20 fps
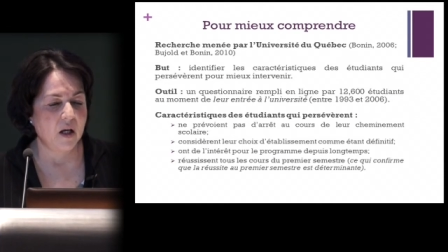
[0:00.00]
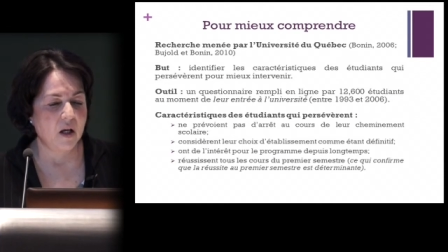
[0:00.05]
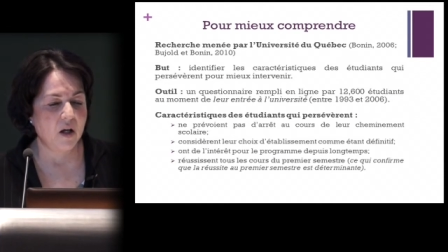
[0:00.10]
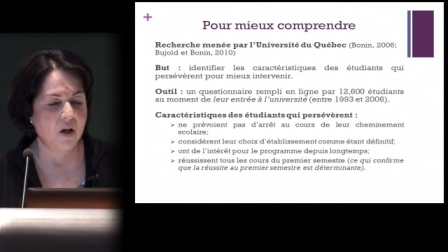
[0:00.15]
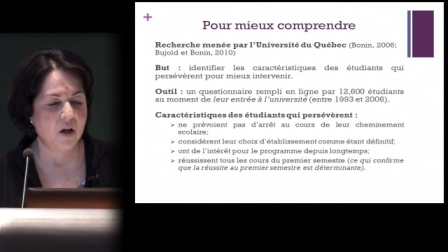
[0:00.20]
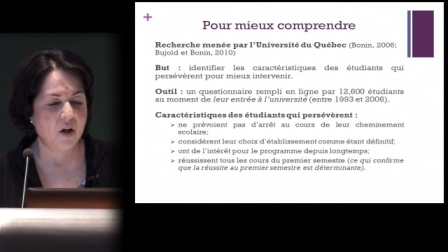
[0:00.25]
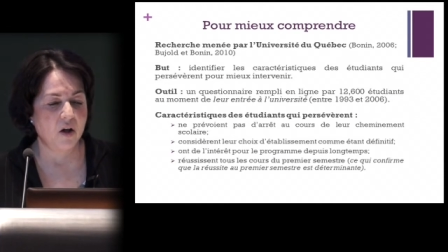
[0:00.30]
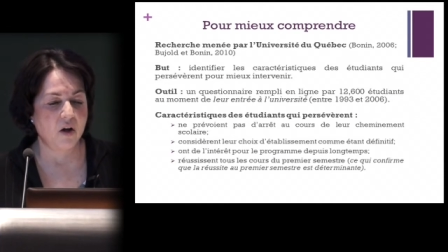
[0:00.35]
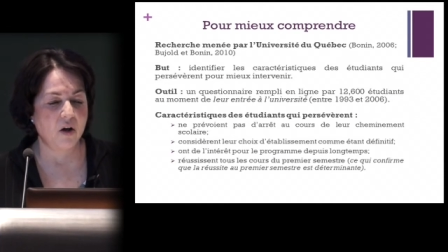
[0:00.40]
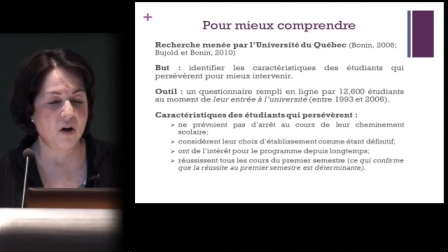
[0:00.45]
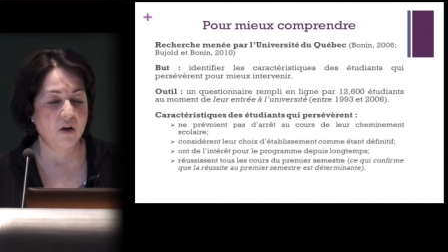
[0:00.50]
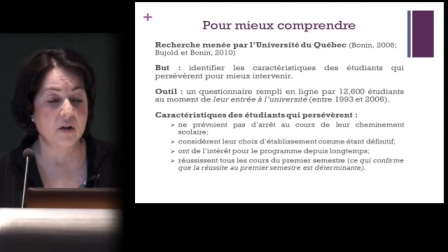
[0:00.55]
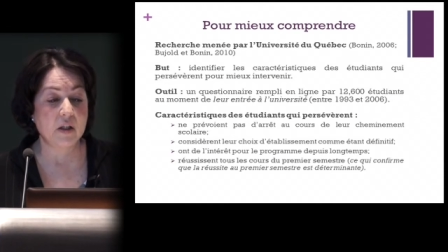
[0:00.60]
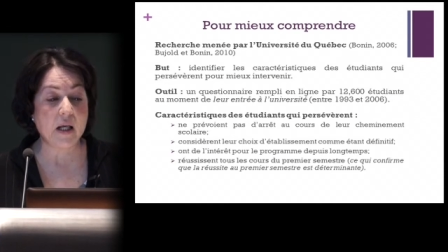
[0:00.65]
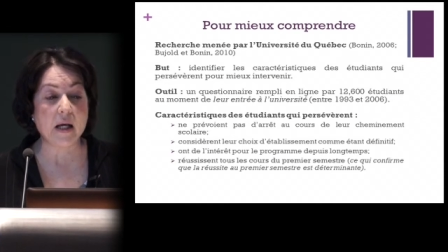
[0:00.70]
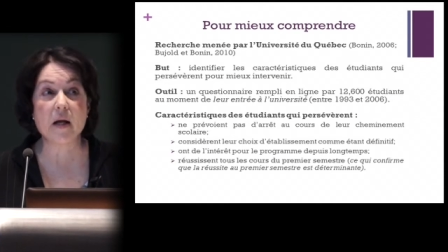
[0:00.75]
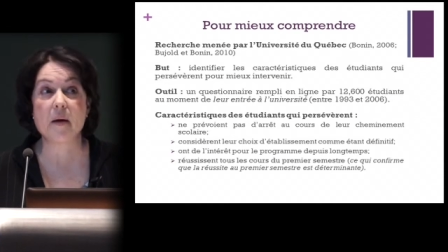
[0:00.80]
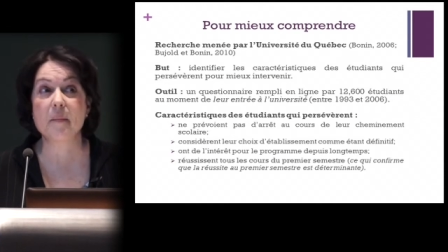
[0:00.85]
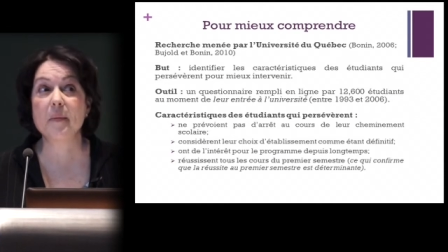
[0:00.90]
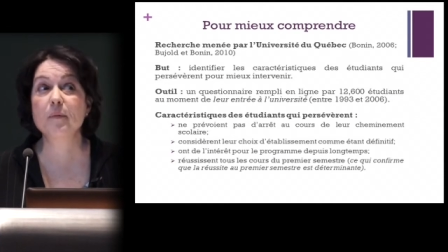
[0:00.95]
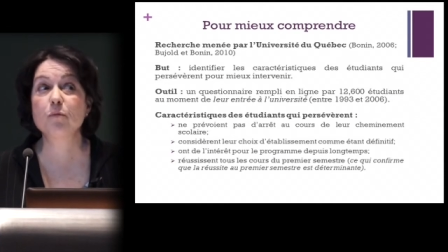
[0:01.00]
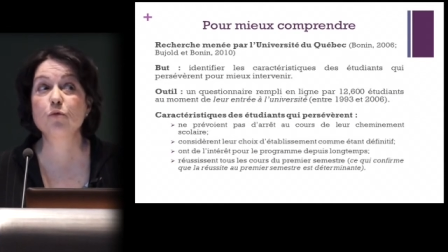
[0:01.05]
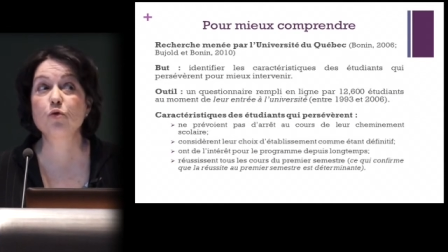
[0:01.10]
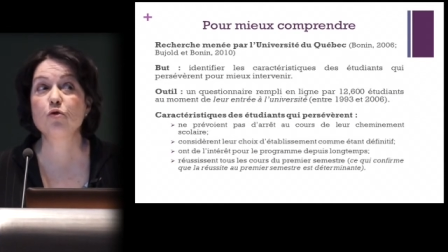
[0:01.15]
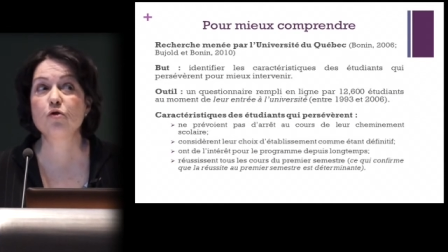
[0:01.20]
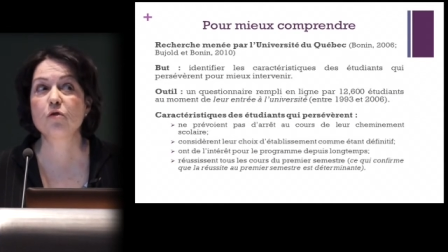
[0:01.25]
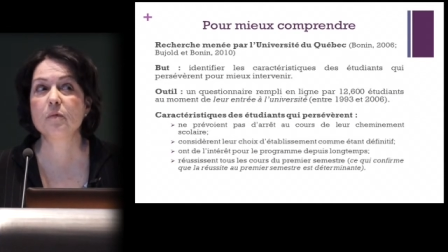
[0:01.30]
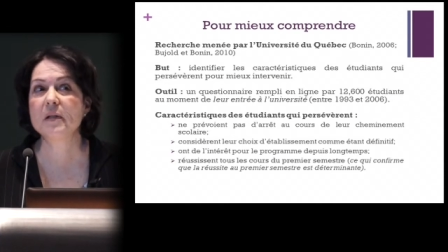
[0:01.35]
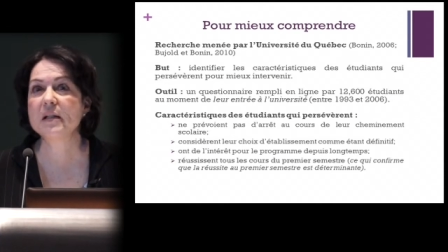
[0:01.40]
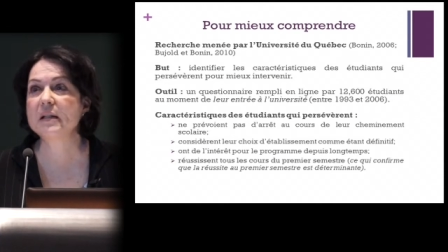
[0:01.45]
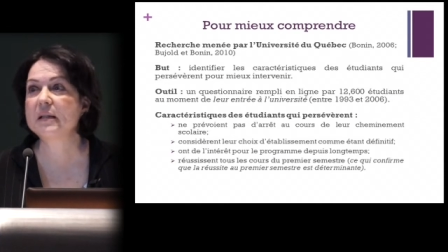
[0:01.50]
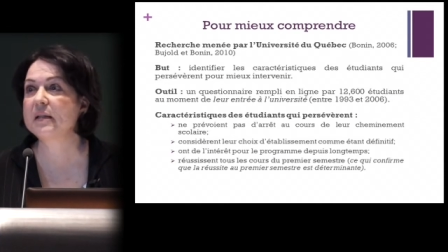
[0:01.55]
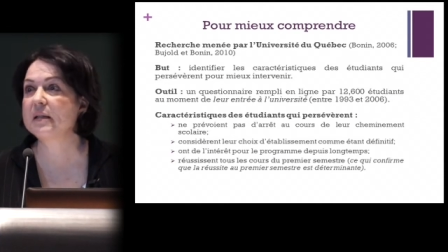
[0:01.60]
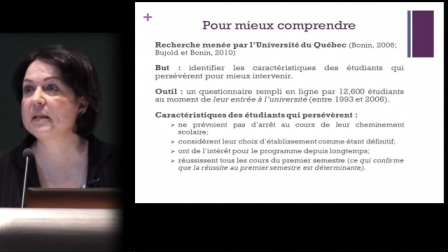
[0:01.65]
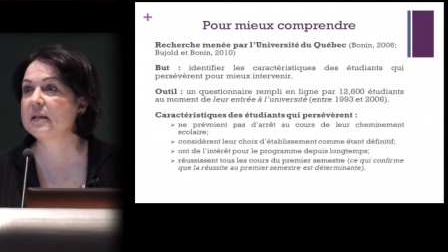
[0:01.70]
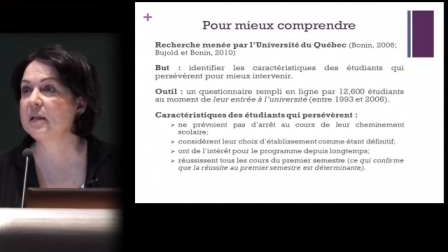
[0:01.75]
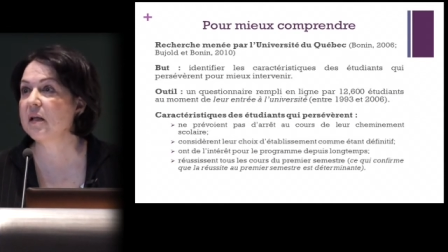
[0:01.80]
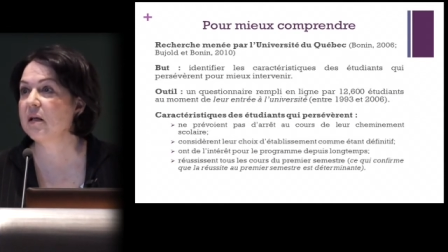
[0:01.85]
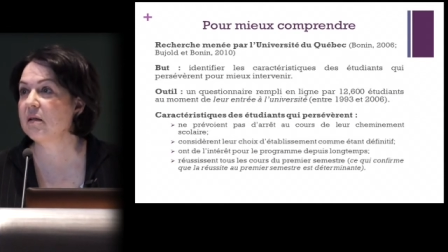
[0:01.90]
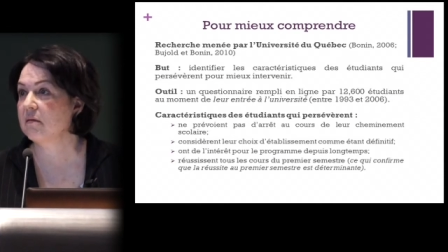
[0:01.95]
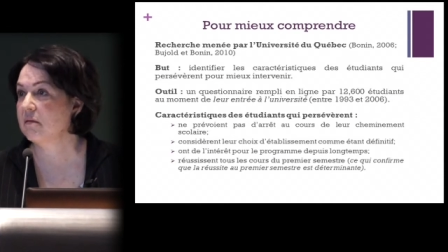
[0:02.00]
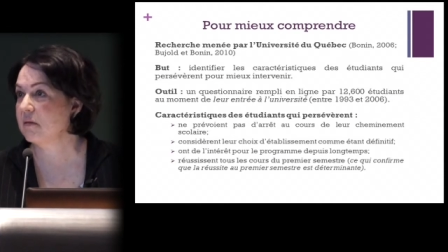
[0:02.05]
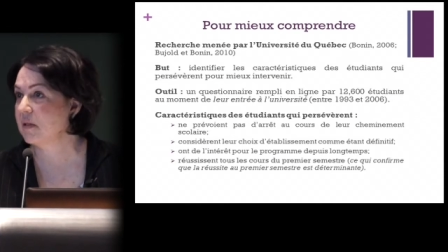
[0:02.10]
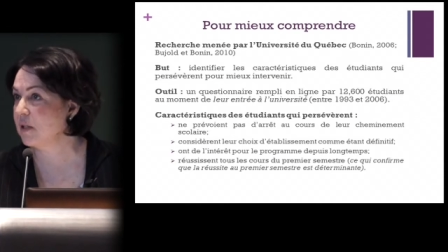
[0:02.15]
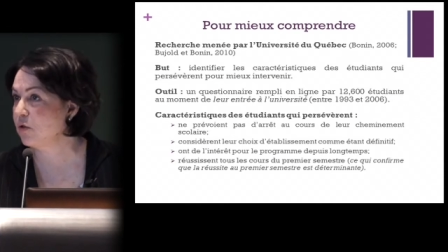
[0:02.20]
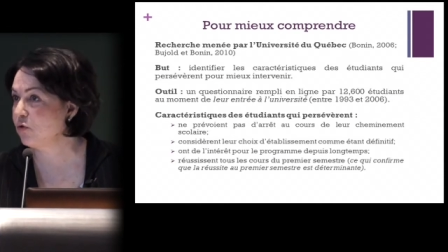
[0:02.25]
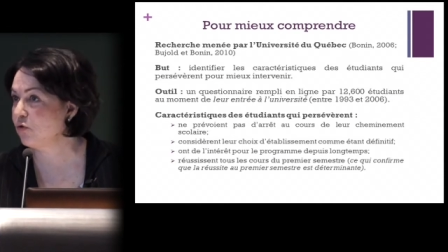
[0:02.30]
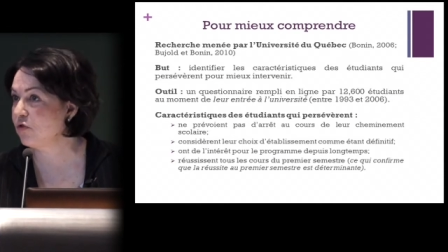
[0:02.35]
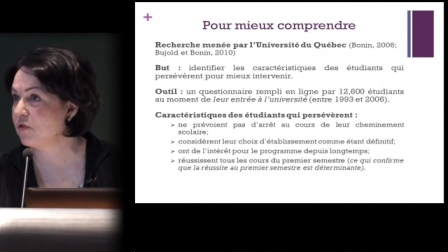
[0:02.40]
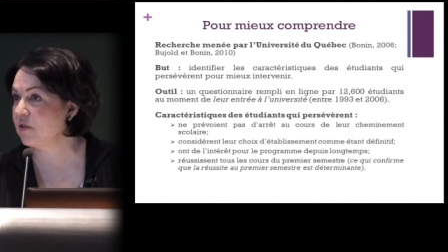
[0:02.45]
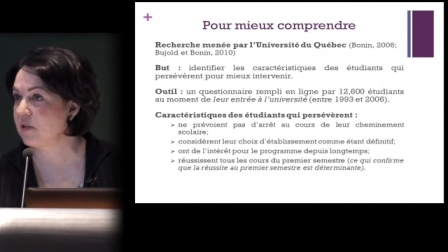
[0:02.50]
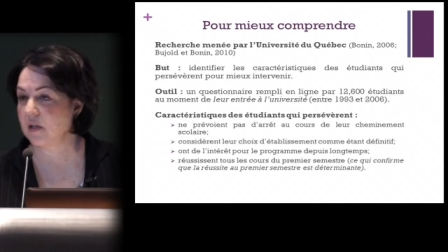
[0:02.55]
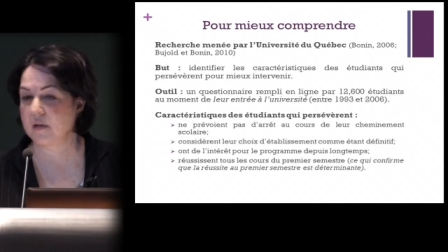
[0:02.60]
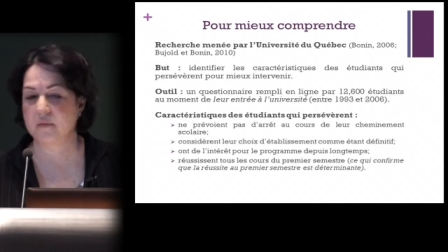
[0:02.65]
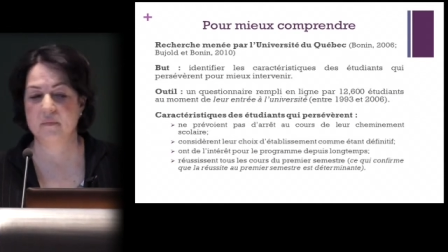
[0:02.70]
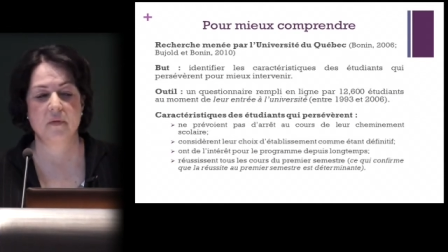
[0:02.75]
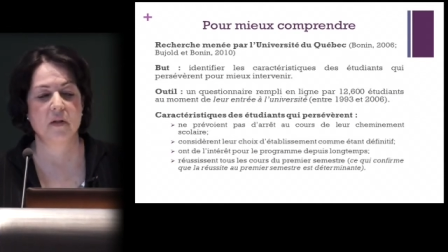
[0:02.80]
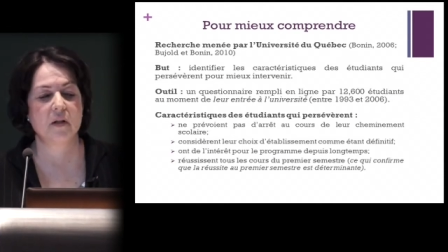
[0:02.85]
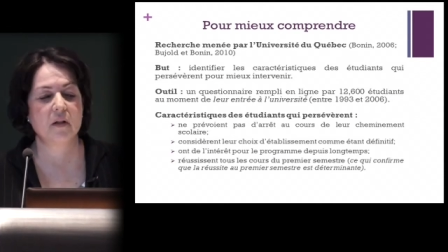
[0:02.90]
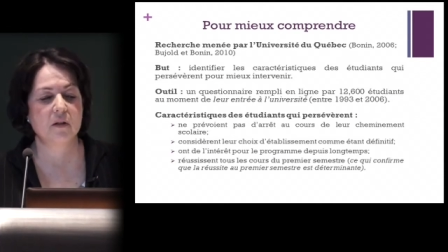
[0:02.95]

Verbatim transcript: Euh, il y a quand même 12 600 étudiants